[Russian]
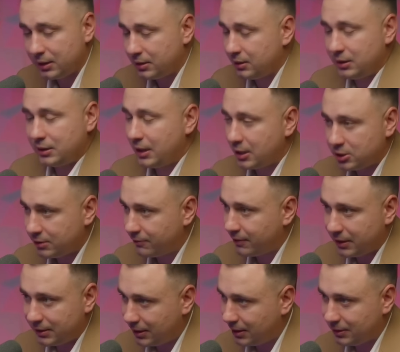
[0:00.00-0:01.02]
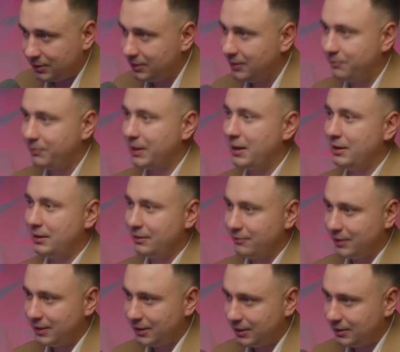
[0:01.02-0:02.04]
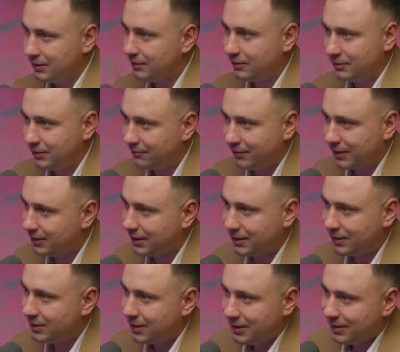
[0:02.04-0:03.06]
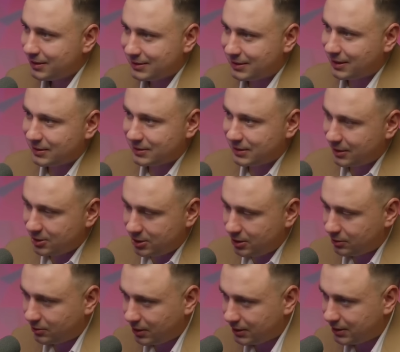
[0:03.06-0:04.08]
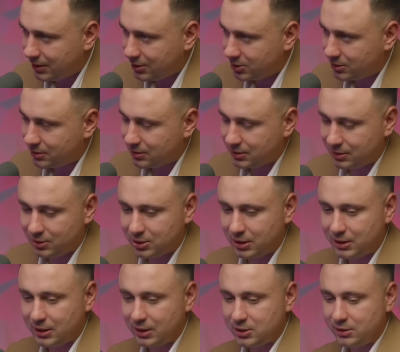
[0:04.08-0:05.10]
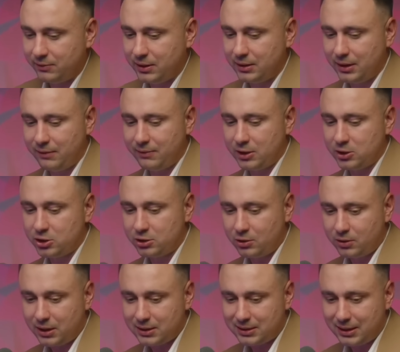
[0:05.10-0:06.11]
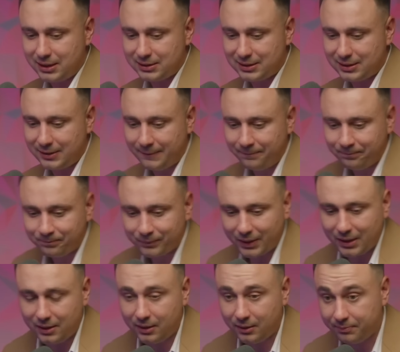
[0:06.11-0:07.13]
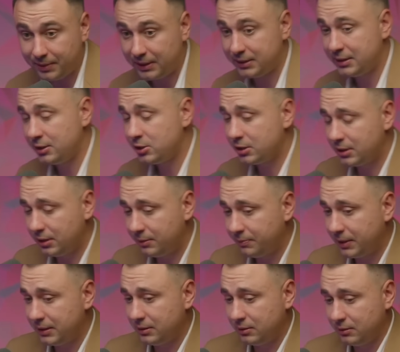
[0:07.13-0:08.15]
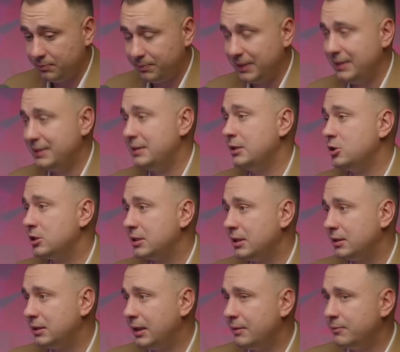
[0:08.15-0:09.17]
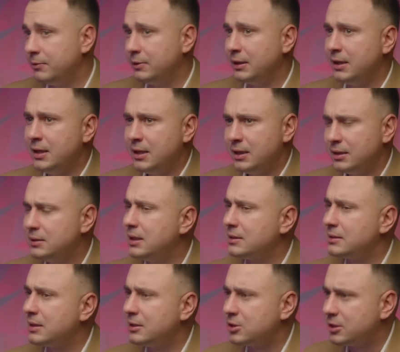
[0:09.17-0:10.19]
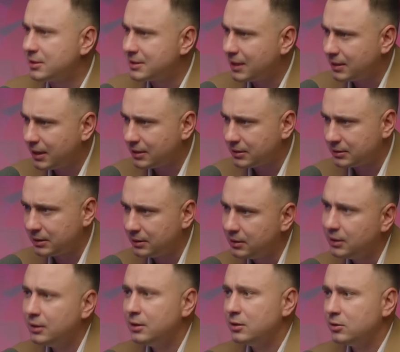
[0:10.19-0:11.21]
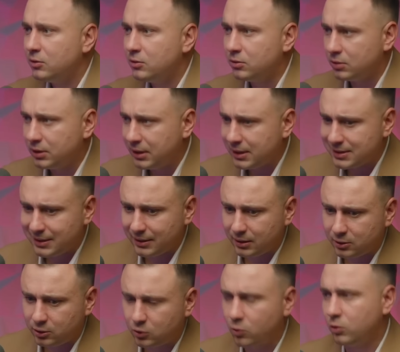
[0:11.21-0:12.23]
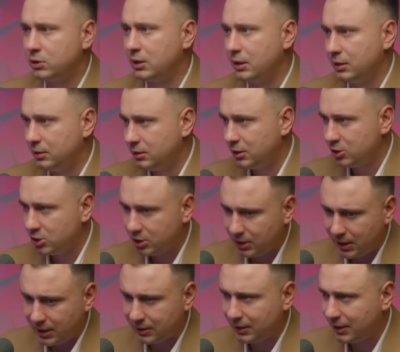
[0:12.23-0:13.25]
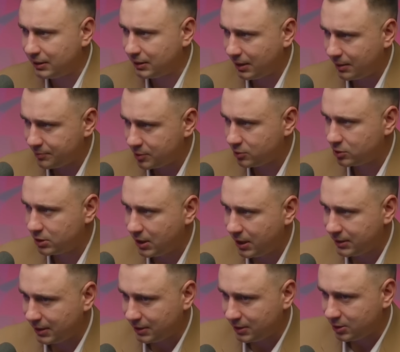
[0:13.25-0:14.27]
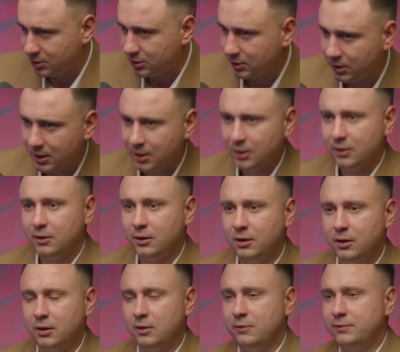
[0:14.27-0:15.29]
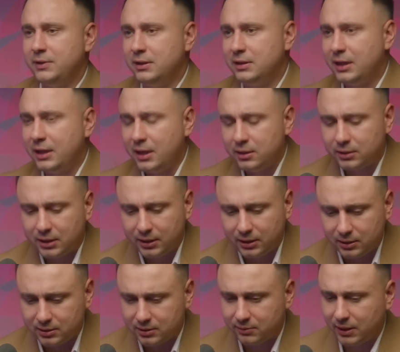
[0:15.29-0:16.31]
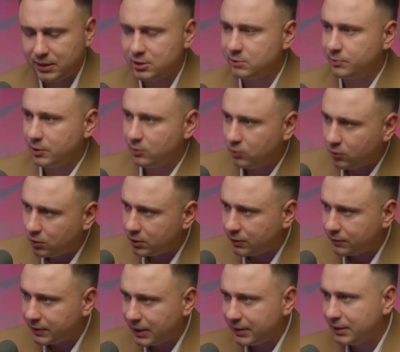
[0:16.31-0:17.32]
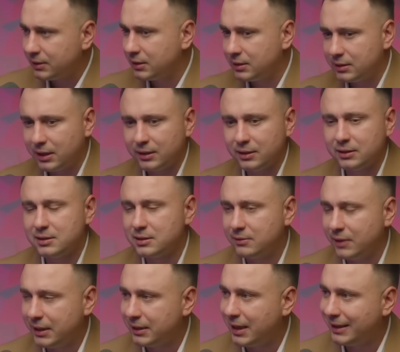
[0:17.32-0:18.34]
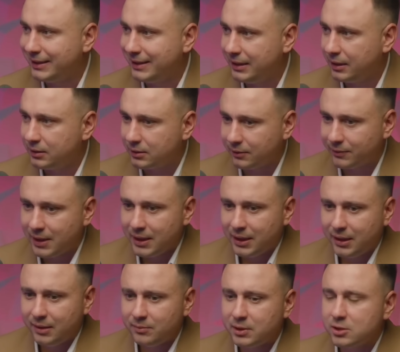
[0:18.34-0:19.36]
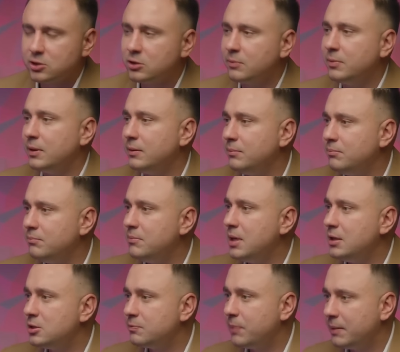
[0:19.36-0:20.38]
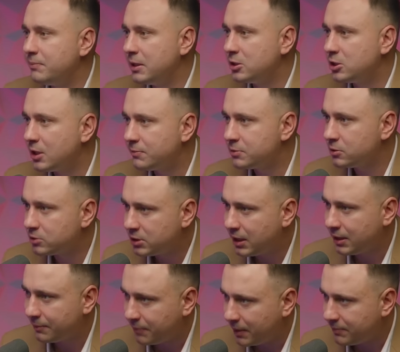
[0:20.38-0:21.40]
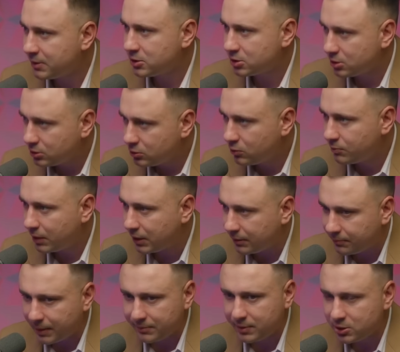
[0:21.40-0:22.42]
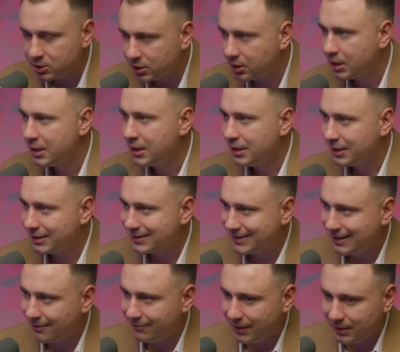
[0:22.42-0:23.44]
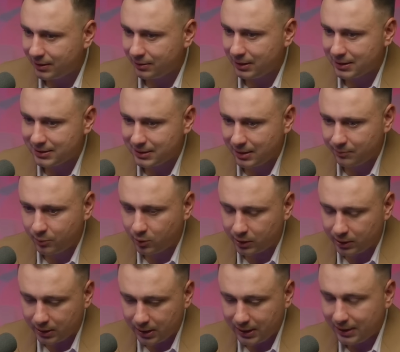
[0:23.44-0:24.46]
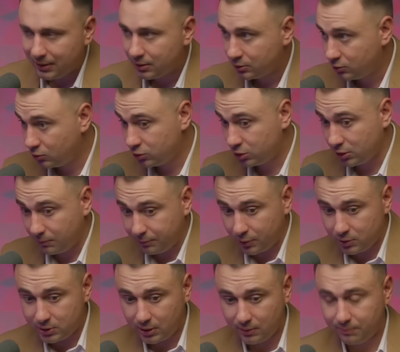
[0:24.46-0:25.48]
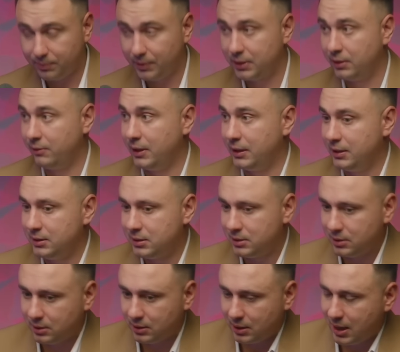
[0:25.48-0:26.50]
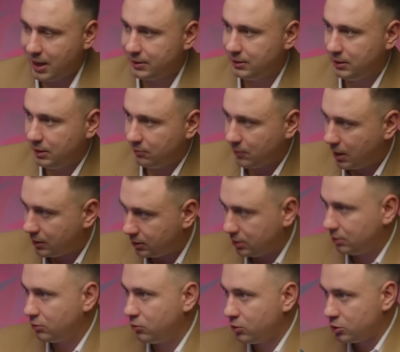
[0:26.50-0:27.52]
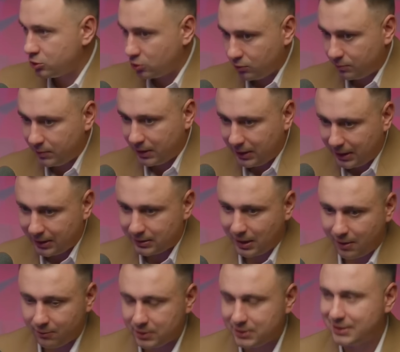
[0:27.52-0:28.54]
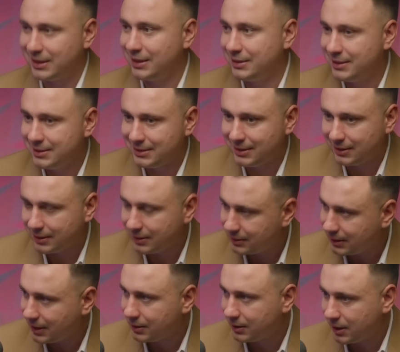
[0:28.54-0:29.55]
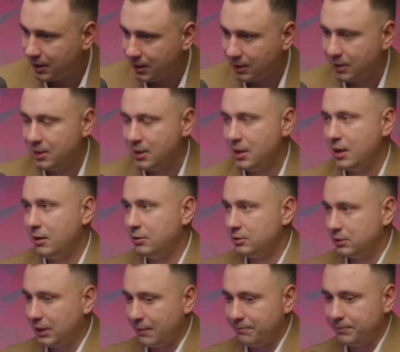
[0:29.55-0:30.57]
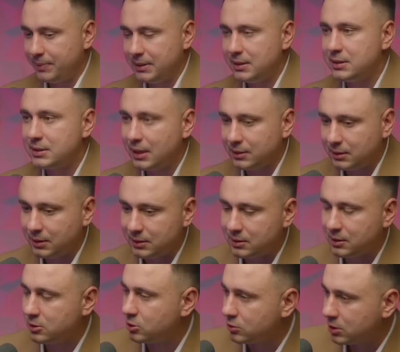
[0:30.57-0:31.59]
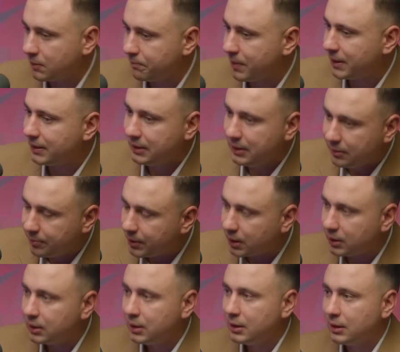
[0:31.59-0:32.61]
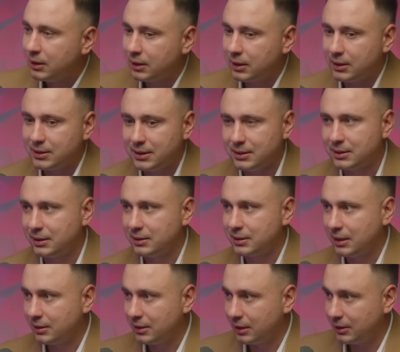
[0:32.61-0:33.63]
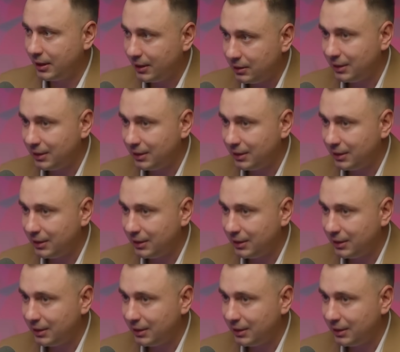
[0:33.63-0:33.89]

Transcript: Это не наша война, это неправильная война, не, не война за защиту Отечества, совершенно очевидная вещь. Что касается э, политических, про, э, политических требований, достаточно заразно. Но ну, если кто-то начинает это обсуждать, они же э, внедряют каких-то своих шпионов, каких-то своих агентов, именно чтобы меньше, поменьше обсуждали, поменьше думали, поменьше разговаривали с собой. Нужно просто поговорить с одним. А ты хочешь умереть? А вот статистика такая. А вот там 50 тысяч уже погибло российских солдат.